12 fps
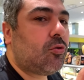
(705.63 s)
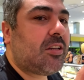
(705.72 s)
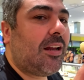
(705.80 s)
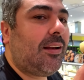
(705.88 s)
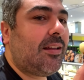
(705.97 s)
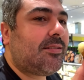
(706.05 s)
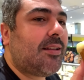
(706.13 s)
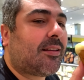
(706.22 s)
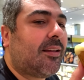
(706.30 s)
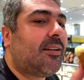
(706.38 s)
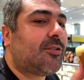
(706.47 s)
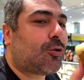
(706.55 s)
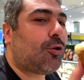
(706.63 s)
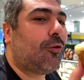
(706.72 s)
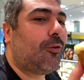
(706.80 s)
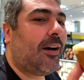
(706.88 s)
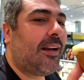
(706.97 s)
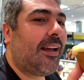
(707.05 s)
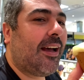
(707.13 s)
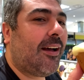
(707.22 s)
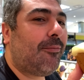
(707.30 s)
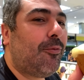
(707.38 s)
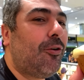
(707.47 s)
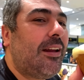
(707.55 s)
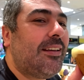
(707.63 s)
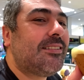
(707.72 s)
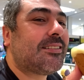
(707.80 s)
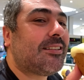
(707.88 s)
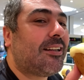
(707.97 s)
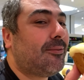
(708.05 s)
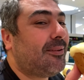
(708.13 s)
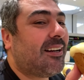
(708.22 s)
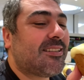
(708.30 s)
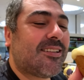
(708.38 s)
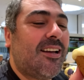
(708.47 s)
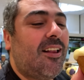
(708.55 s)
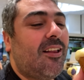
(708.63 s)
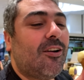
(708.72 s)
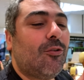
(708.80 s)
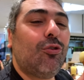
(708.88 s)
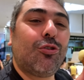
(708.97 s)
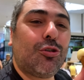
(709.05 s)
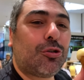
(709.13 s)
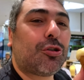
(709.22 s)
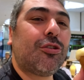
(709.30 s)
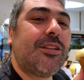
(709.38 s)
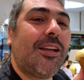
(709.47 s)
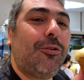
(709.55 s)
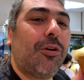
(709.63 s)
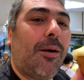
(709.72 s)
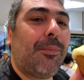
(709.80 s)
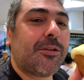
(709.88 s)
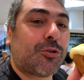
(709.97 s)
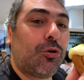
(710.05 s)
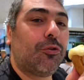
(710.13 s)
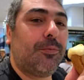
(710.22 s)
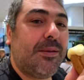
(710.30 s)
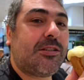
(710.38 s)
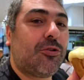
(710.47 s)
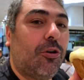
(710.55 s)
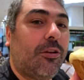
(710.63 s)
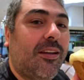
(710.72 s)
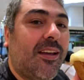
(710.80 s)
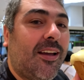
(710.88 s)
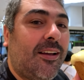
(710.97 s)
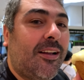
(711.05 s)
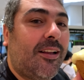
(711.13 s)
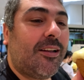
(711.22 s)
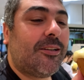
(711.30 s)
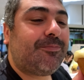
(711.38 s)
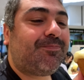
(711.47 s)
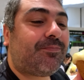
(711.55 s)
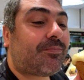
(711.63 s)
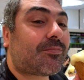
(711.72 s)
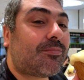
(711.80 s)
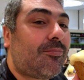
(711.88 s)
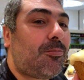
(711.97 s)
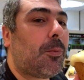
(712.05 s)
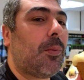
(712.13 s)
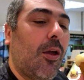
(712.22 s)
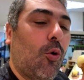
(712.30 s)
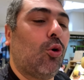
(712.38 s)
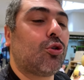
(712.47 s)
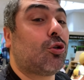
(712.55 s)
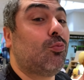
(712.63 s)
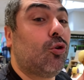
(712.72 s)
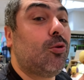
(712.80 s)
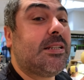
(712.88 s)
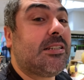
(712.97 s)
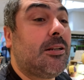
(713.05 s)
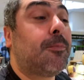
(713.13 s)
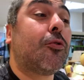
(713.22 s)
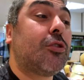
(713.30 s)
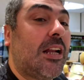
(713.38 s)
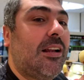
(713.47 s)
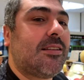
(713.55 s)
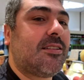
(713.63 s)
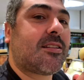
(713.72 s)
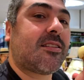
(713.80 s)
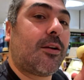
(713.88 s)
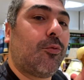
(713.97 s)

güzel lezzetlerin sonu var ya böyle insanı biraz huzursuz ediyor ama sonu bitiyor diye olsun bunu bitirip güzel lezzetler